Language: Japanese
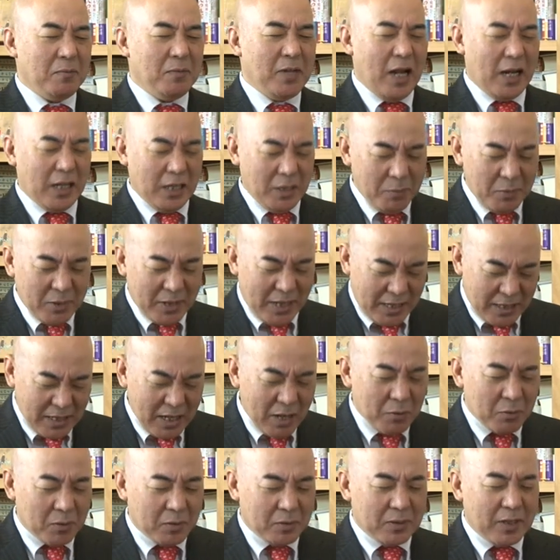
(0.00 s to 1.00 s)
何にもないだ
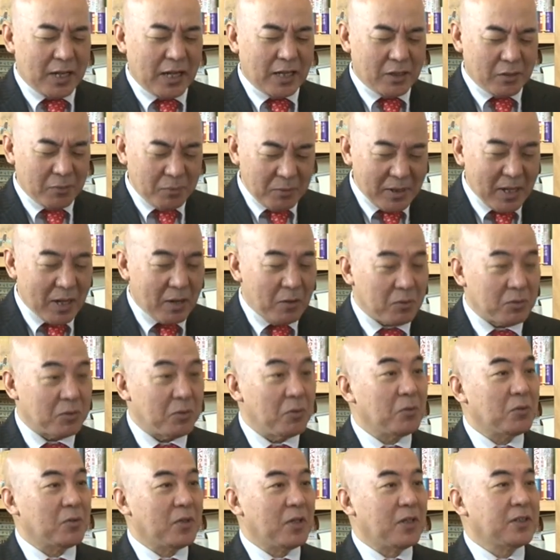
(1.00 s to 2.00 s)
ろう大丈夫だろうと
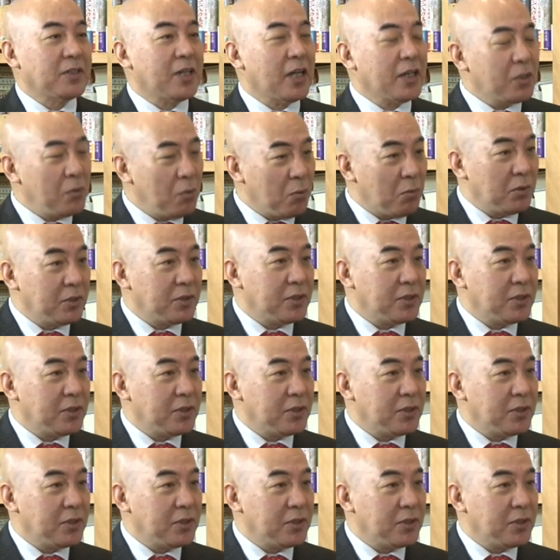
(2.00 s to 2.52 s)
いうことで先送り、